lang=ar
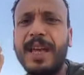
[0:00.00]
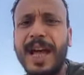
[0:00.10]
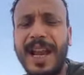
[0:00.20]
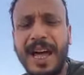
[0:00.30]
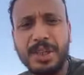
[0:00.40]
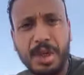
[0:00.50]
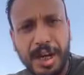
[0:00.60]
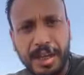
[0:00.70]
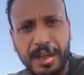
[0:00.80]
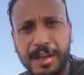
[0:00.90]

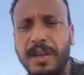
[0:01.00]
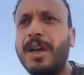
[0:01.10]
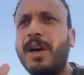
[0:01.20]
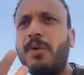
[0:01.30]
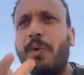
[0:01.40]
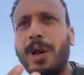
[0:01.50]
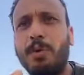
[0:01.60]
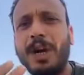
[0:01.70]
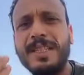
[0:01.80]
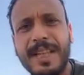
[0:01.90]
الحشريه
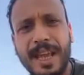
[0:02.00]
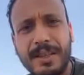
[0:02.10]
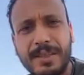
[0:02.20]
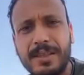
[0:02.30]
والمغذيات